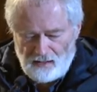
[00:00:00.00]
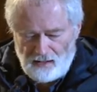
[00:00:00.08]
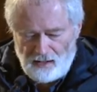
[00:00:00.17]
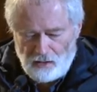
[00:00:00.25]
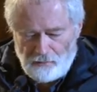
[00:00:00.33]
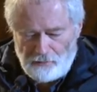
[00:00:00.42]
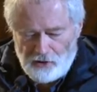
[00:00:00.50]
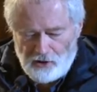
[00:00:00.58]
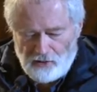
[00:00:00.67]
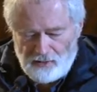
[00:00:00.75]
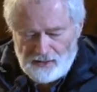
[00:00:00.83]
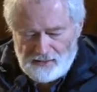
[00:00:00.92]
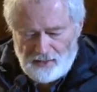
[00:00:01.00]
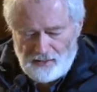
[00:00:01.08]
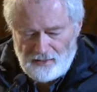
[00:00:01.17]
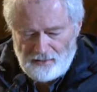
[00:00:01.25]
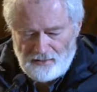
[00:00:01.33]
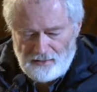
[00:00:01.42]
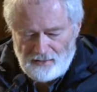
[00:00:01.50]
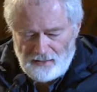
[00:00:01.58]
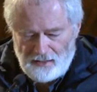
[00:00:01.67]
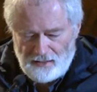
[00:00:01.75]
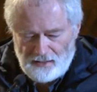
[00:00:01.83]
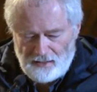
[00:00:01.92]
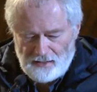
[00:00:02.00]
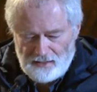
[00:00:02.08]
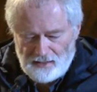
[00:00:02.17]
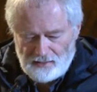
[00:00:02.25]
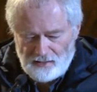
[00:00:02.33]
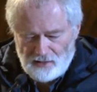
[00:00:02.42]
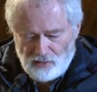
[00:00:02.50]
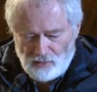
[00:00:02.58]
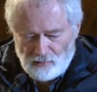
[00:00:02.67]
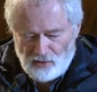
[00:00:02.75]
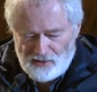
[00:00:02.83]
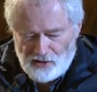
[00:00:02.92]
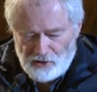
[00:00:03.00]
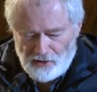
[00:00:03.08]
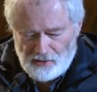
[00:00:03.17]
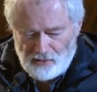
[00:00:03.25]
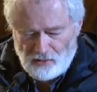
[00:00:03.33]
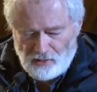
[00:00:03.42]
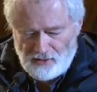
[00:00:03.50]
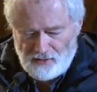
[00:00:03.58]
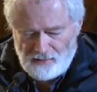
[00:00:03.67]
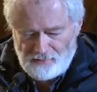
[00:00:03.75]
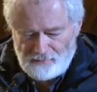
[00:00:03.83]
e lo fecero entrare nella casa del sommo sacerdote.